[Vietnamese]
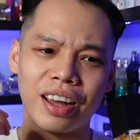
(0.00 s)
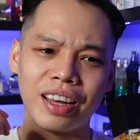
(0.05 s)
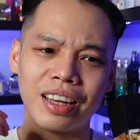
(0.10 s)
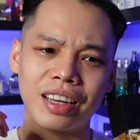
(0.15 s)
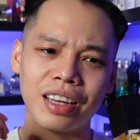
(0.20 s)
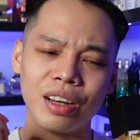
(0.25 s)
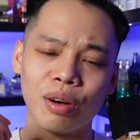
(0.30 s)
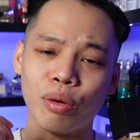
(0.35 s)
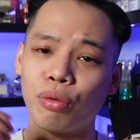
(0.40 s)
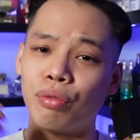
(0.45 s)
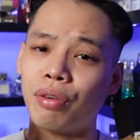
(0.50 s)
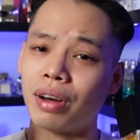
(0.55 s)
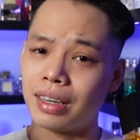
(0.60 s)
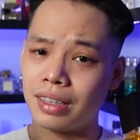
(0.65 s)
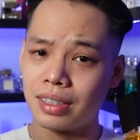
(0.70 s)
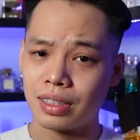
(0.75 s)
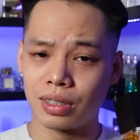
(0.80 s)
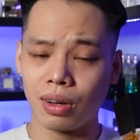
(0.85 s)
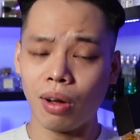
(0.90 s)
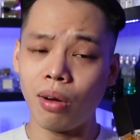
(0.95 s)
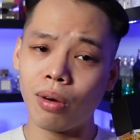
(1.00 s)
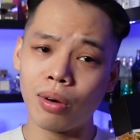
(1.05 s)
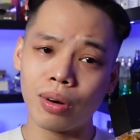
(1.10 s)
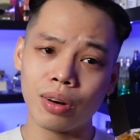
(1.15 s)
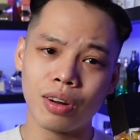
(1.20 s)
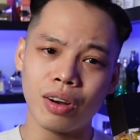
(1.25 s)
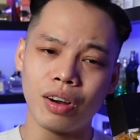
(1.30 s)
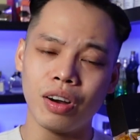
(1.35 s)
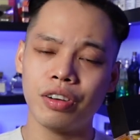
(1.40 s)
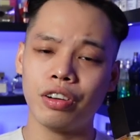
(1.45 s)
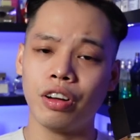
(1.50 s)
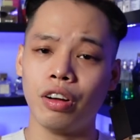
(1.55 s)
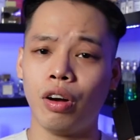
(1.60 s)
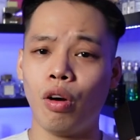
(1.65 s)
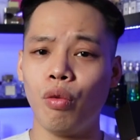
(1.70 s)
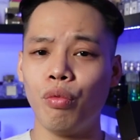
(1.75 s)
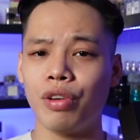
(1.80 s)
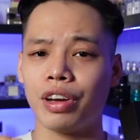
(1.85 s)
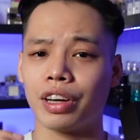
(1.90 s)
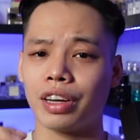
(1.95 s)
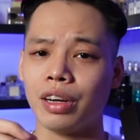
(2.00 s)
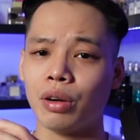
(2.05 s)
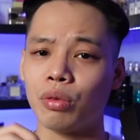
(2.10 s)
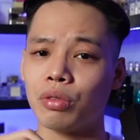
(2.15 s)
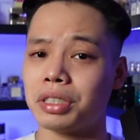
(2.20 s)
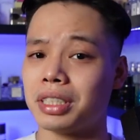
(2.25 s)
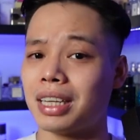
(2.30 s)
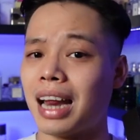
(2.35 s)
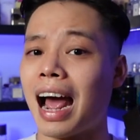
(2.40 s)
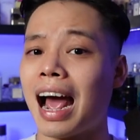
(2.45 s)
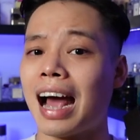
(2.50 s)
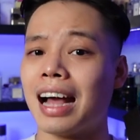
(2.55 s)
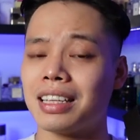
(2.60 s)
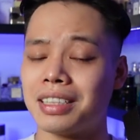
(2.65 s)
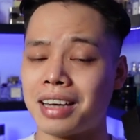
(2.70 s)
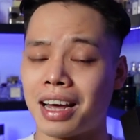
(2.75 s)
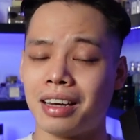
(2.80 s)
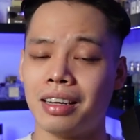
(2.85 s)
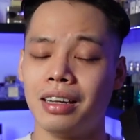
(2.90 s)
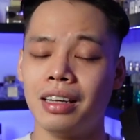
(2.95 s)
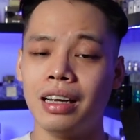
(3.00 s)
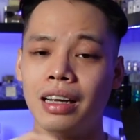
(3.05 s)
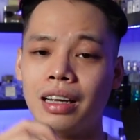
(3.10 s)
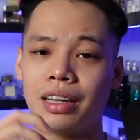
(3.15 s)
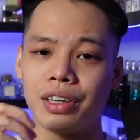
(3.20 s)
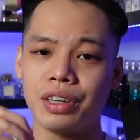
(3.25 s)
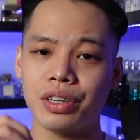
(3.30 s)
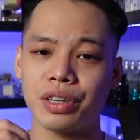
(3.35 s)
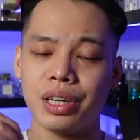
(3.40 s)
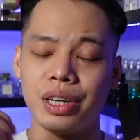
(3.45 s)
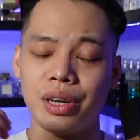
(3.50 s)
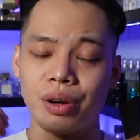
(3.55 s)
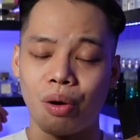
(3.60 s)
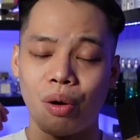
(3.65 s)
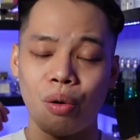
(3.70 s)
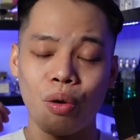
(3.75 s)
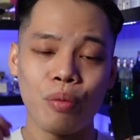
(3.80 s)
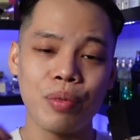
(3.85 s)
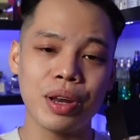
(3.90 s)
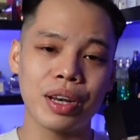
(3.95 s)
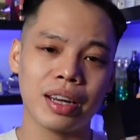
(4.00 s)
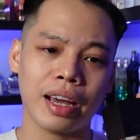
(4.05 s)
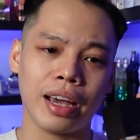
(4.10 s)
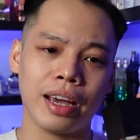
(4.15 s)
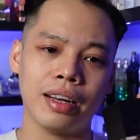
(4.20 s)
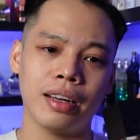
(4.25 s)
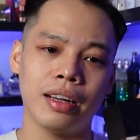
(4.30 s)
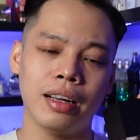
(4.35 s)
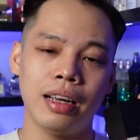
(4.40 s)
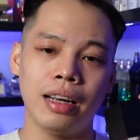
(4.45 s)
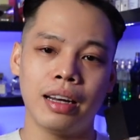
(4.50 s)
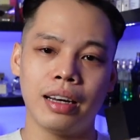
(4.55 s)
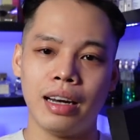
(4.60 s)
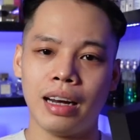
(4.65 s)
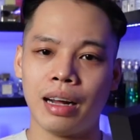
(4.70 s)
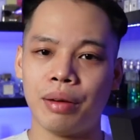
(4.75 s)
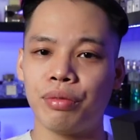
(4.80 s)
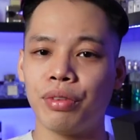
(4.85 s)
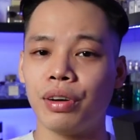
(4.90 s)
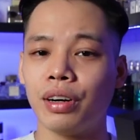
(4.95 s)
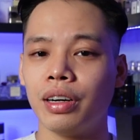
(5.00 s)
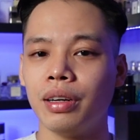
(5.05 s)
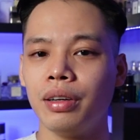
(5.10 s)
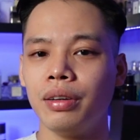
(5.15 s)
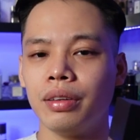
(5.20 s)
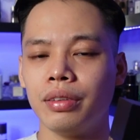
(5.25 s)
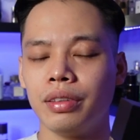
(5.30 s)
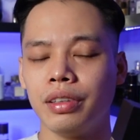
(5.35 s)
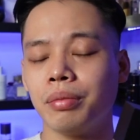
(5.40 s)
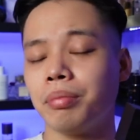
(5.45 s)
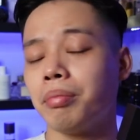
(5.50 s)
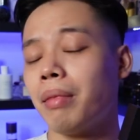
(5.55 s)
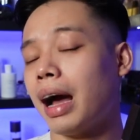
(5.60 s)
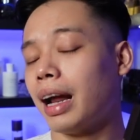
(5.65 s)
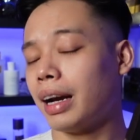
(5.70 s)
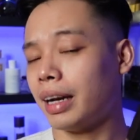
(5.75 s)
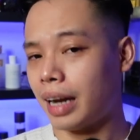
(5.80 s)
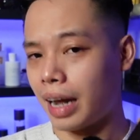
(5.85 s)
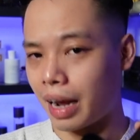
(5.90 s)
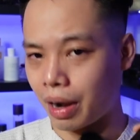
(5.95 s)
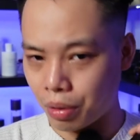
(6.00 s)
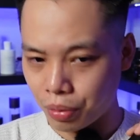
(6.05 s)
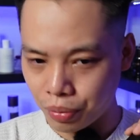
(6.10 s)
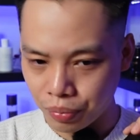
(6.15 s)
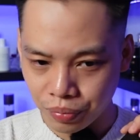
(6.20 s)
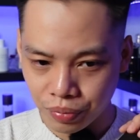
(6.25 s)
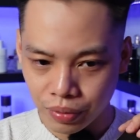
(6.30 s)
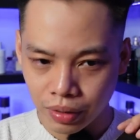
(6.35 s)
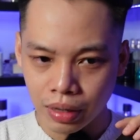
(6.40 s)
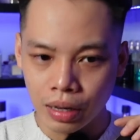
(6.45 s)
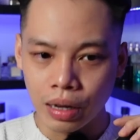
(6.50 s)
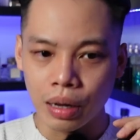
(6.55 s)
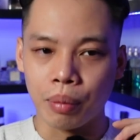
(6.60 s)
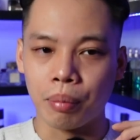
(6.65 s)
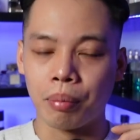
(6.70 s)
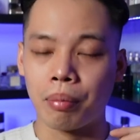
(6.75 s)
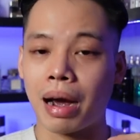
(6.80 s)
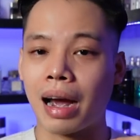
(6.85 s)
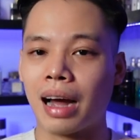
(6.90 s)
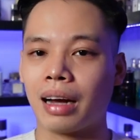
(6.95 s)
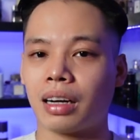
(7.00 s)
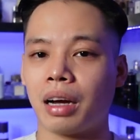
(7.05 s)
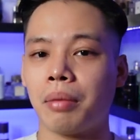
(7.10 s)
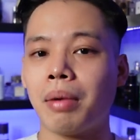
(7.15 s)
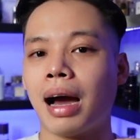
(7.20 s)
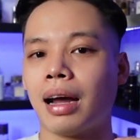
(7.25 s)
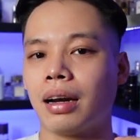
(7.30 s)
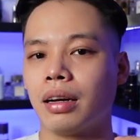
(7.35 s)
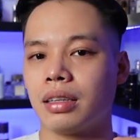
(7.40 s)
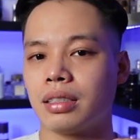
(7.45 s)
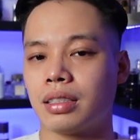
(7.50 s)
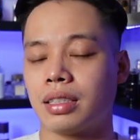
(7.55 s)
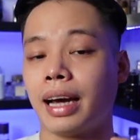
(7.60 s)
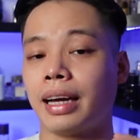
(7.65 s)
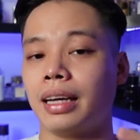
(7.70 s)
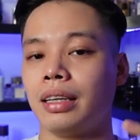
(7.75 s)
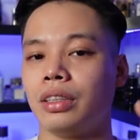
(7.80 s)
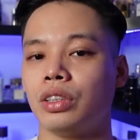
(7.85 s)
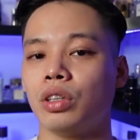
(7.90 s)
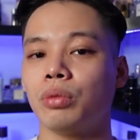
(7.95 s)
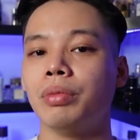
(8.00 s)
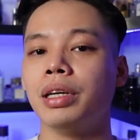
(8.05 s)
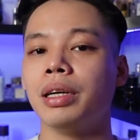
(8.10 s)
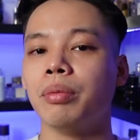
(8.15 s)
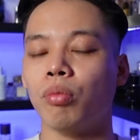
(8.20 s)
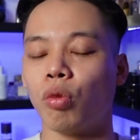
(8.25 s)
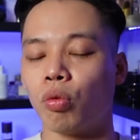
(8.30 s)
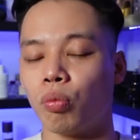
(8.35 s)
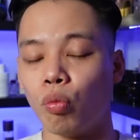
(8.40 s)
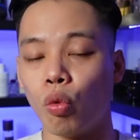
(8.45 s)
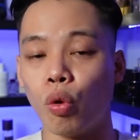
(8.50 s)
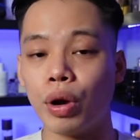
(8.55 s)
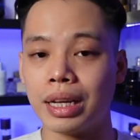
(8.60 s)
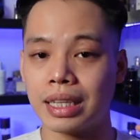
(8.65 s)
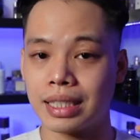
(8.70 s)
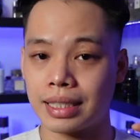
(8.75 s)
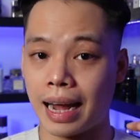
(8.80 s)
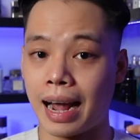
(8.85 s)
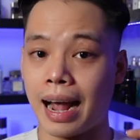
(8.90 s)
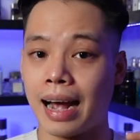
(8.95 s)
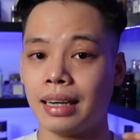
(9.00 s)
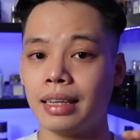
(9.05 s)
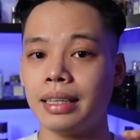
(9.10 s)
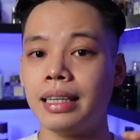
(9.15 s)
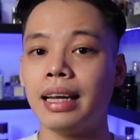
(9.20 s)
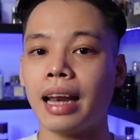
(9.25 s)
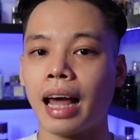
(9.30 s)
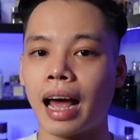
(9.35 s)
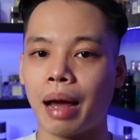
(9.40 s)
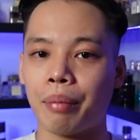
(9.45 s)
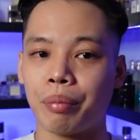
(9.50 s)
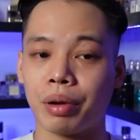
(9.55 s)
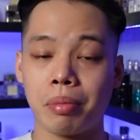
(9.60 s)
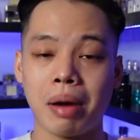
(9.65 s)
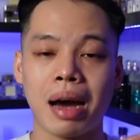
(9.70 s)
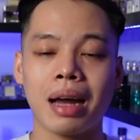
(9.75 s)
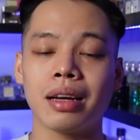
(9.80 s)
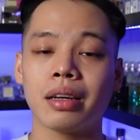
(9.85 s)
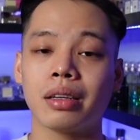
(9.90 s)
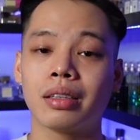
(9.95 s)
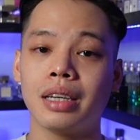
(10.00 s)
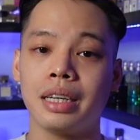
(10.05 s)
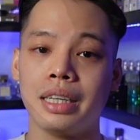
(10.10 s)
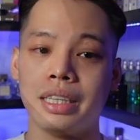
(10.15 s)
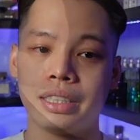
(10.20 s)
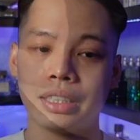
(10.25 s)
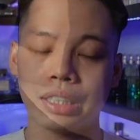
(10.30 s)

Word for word: phải kiểu phấn son nó hơi không phải kiểu già dặn như Dior Home Inten nên là với những bạn nào mà các bạn dành cho mình một buổi sáng đi làm các bạn dậy